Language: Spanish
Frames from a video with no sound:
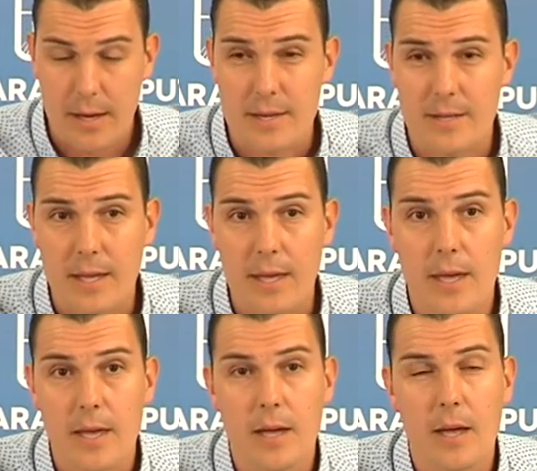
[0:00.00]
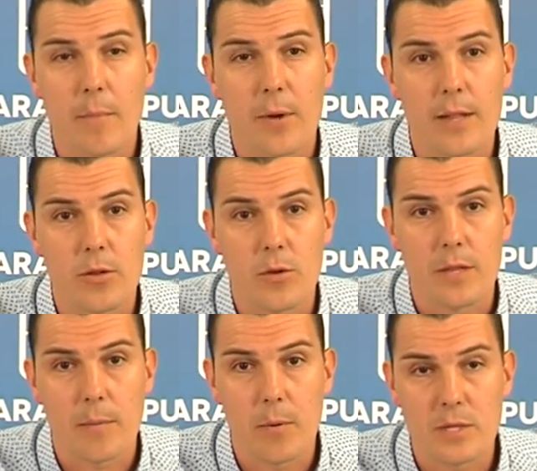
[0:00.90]
Este campeonato
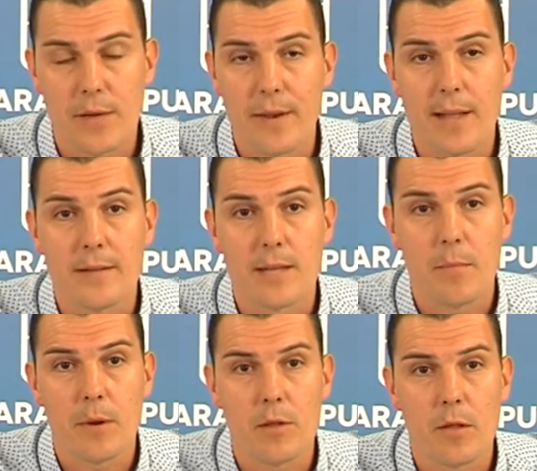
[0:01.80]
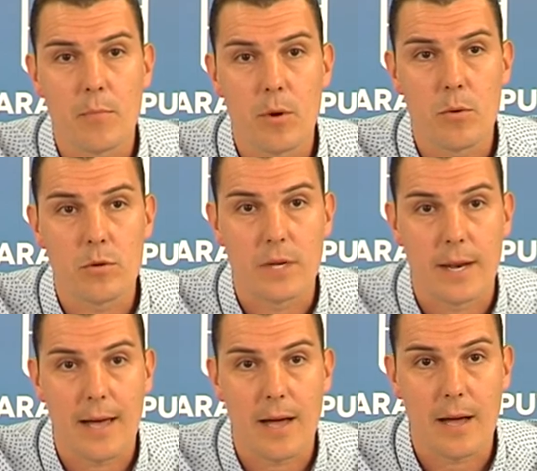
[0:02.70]
interpuesta final de este campeonato de pueblo
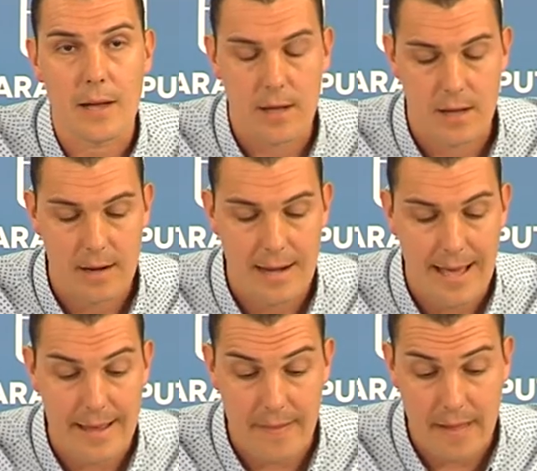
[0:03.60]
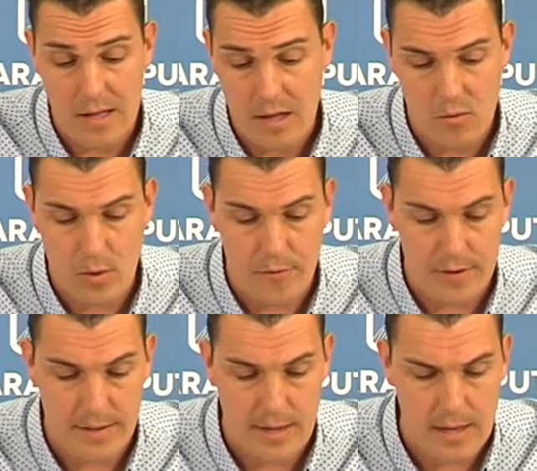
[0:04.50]
será la guinda a una
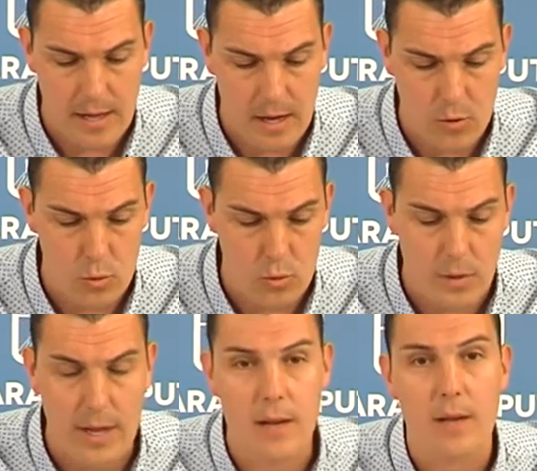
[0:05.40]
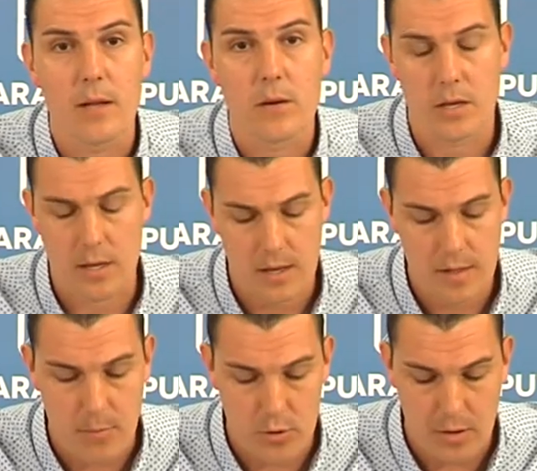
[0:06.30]
oferta cultural y
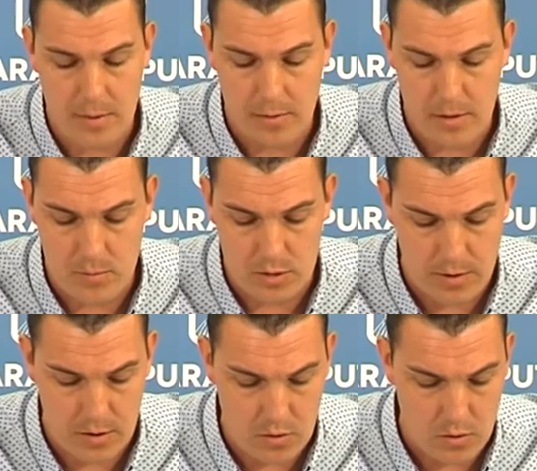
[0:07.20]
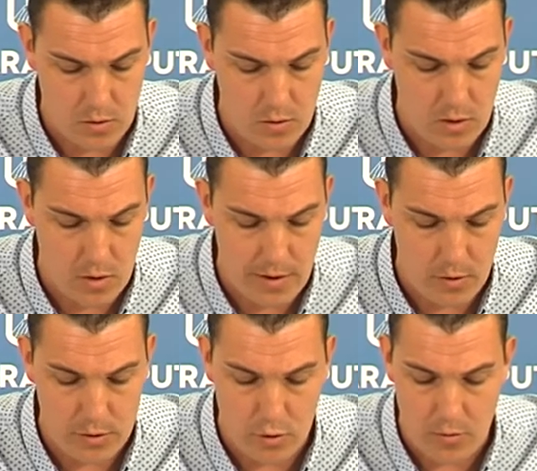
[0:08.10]
deportiva que venimos haciendo a lo
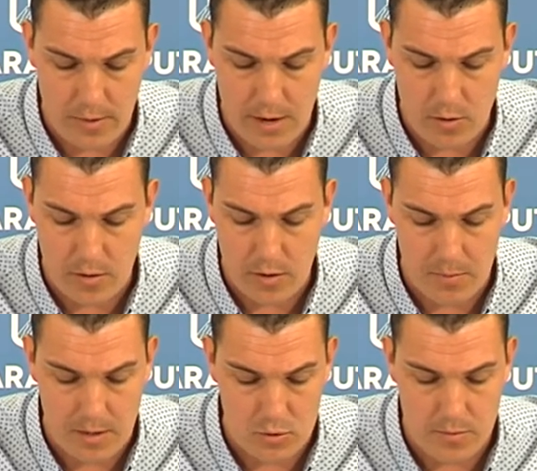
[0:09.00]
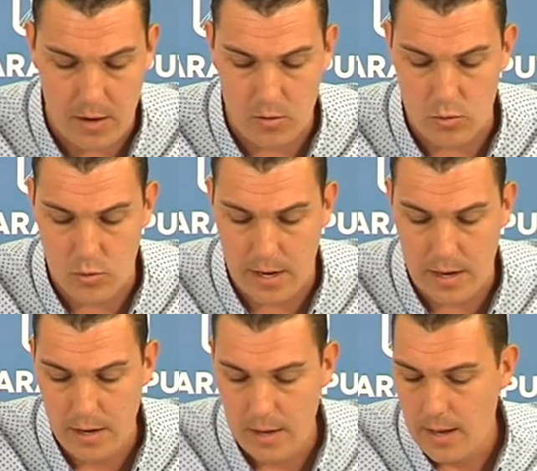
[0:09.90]
largo de todo el verano, que denominamos verano
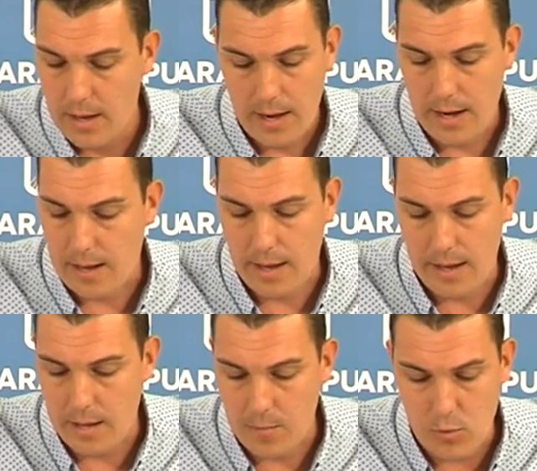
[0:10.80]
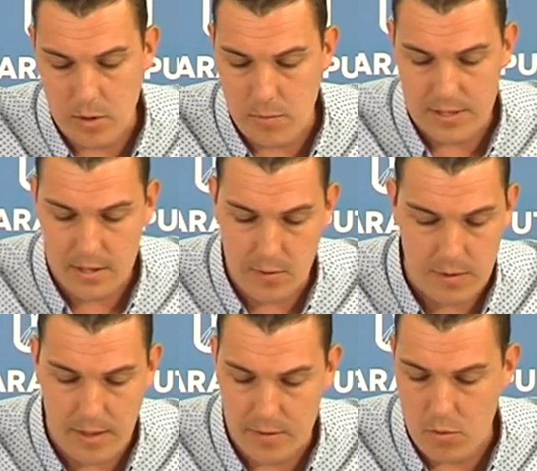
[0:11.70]
cultural, en la que hay múltiples
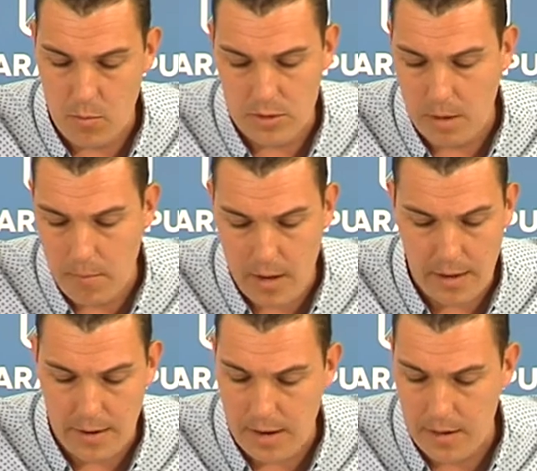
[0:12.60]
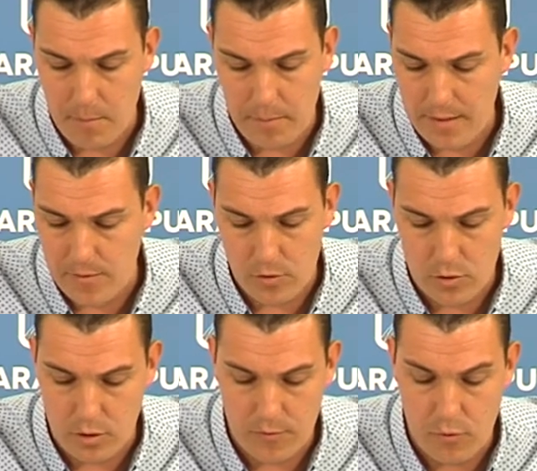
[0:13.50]
actividades como mountain bike, running, paddle,
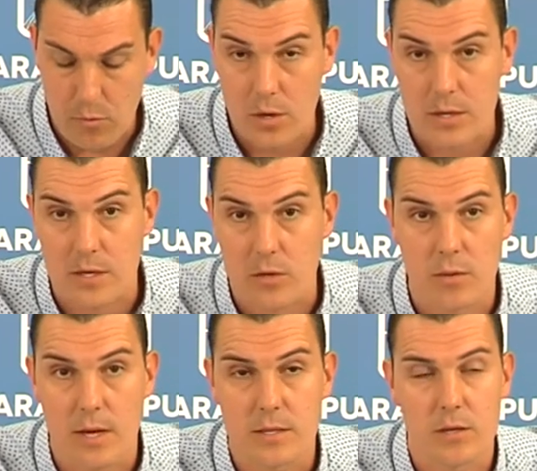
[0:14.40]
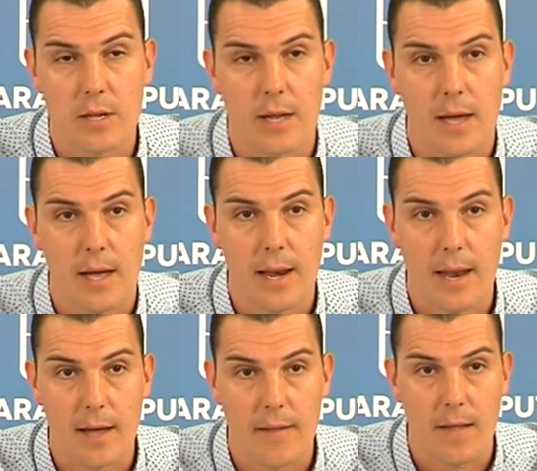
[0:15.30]
frontón y fútbol, y sin duda esto será
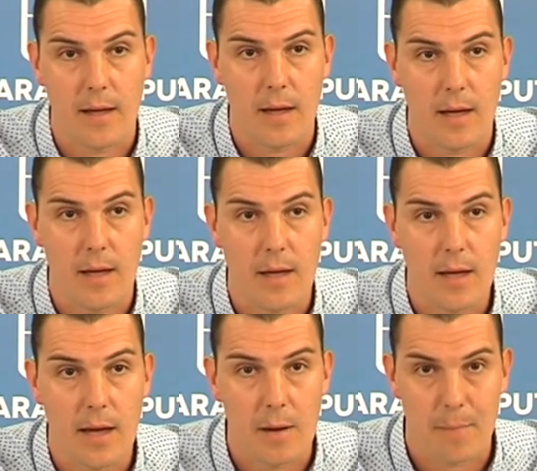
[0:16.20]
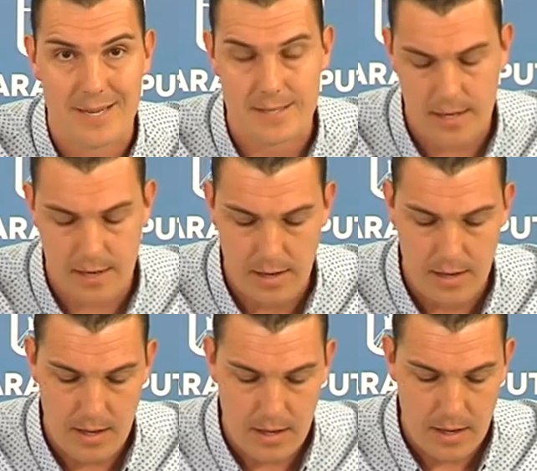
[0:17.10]
la guinda al pastel
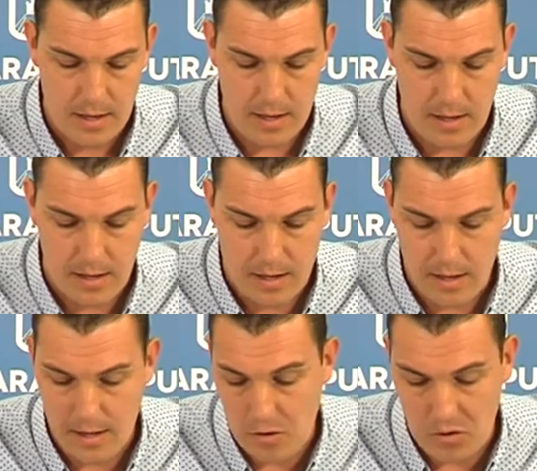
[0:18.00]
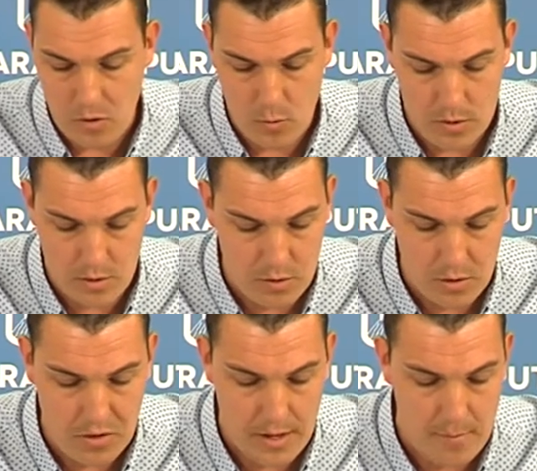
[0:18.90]
y, no,
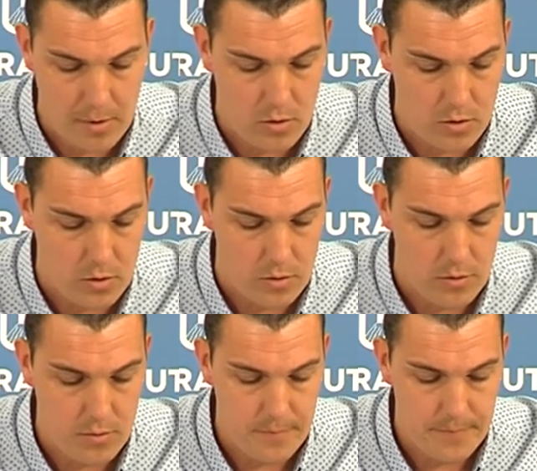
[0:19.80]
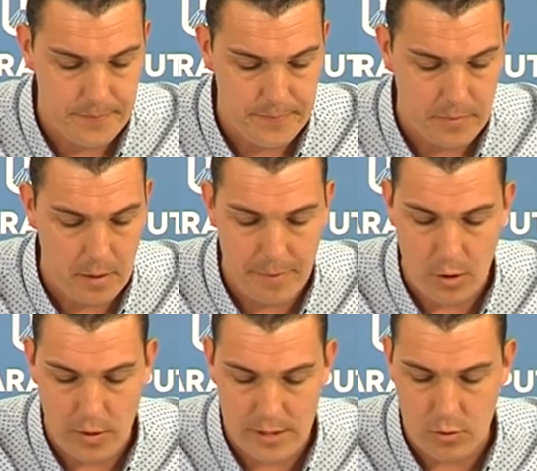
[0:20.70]
creo que haya mejor,
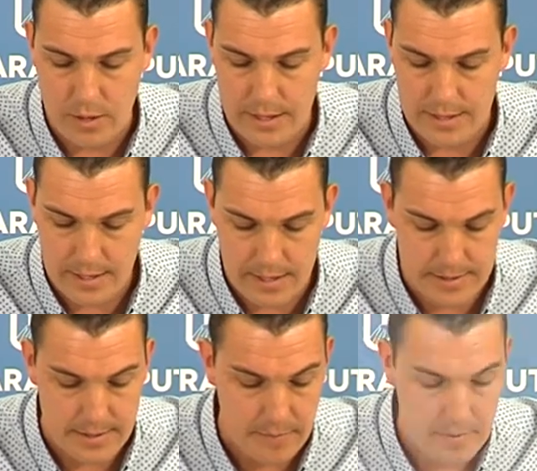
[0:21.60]
mejor acto que, este.